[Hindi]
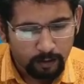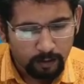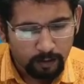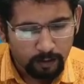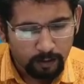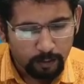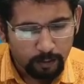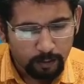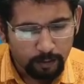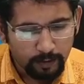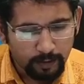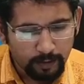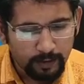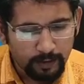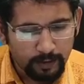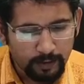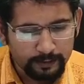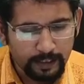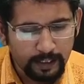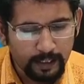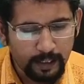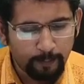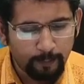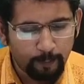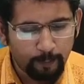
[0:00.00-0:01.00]
तो ये
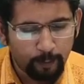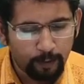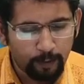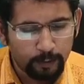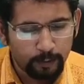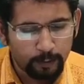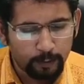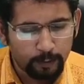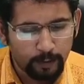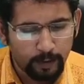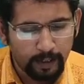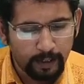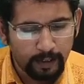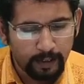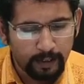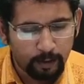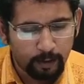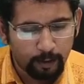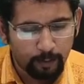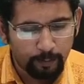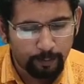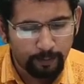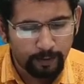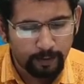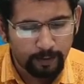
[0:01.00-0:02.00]
सारे पॉइंट जो एक
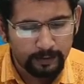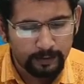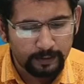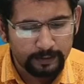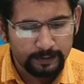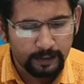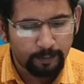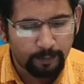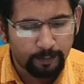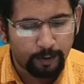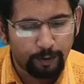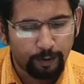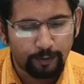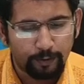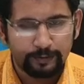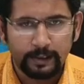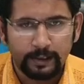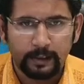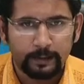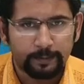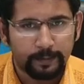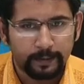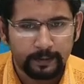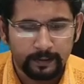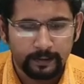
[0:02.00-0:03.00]
कर पे ये सेम लेवल ऑफ
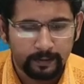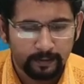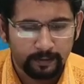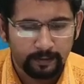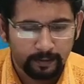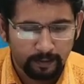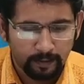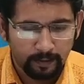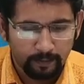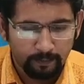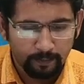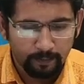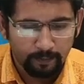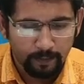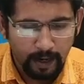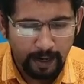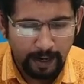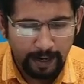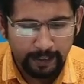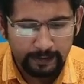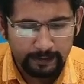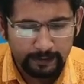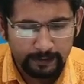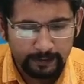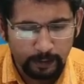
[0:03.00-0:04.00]
सेटिस्फेक्शन देंगे
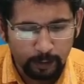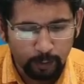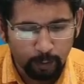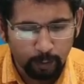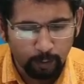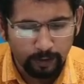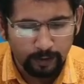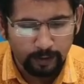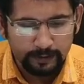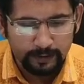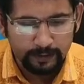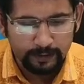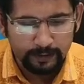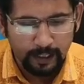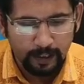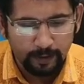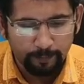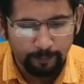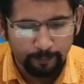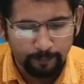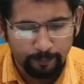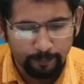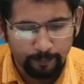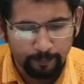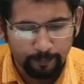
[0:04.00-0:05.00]
आईसी टू के सारे
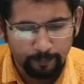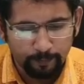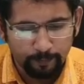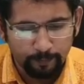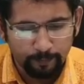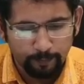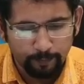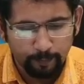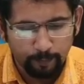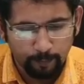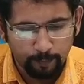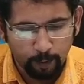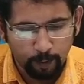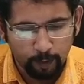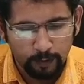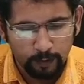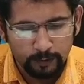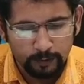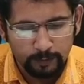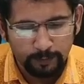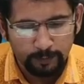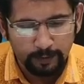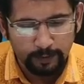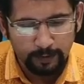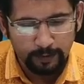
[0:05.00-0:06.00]

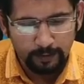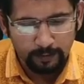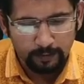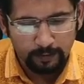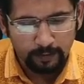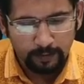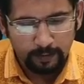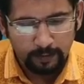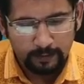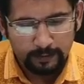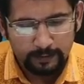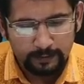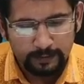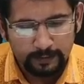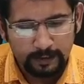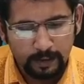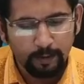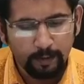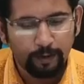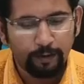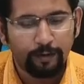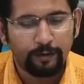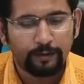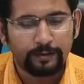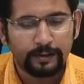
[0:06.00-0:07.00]
पॉइंट्स भी सेम
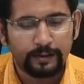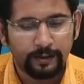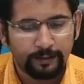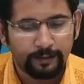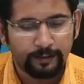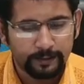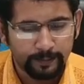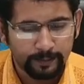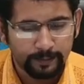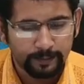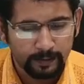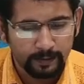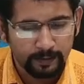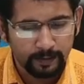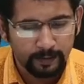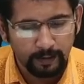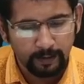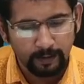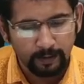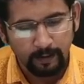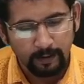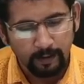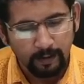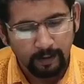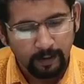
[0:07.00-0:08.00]
लेवल ऑफ सेटिस्फेक्शन
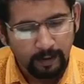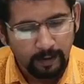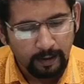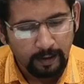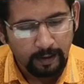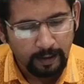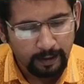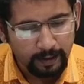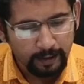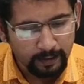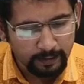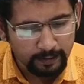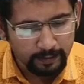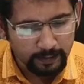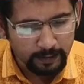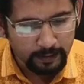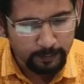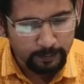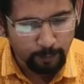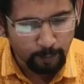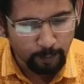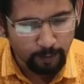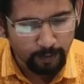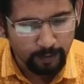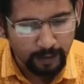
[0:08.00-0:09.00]
देंगे लेकिन दिस
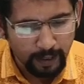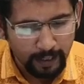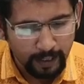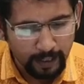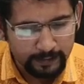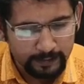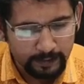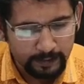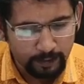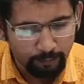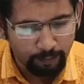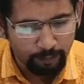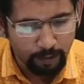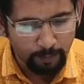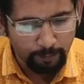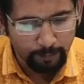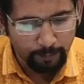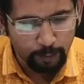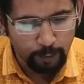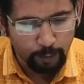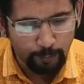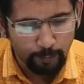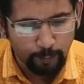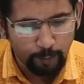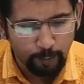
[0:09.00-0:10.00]
पॉइंट आईसी वन पे
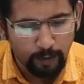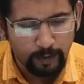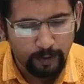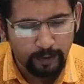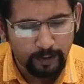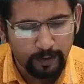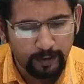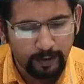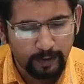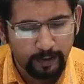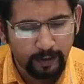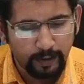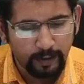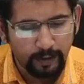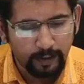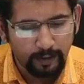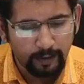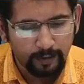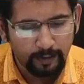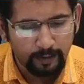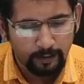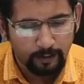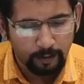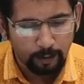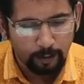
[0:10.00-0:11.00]
जो पॉइंट है ये
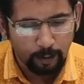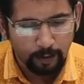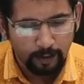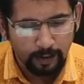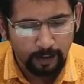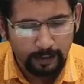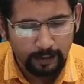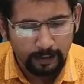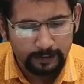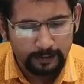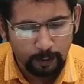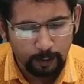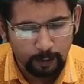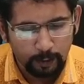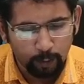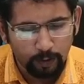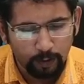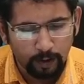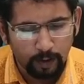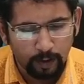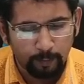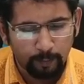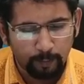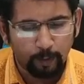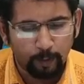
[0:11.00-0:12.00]
और आईसी टू
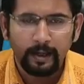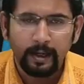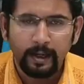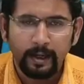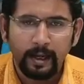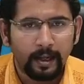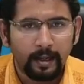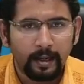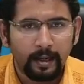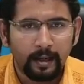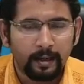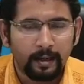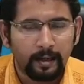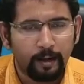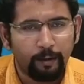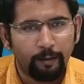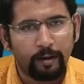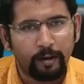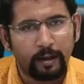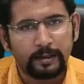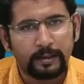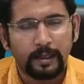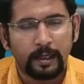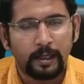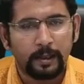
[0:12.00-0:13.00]
का पॉइंट ये अलग अलग लेवल
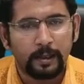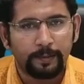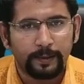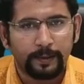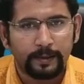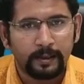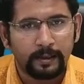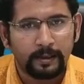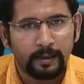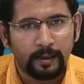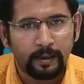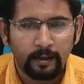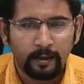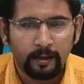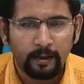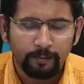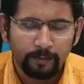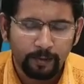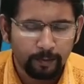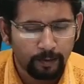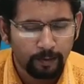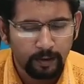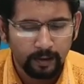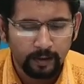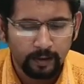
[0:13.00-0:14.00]
का सेटिस्फेक्शन देंगे
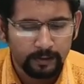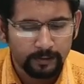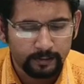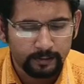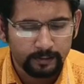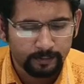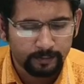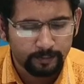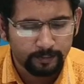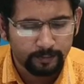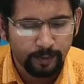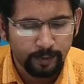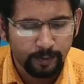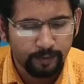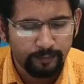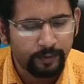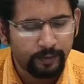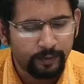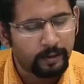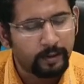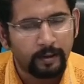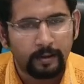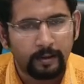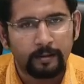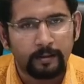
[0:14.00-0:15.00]
मैं बोला यस
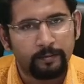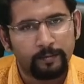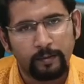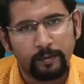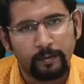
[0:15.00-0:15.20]
परफेक्ट है एकदम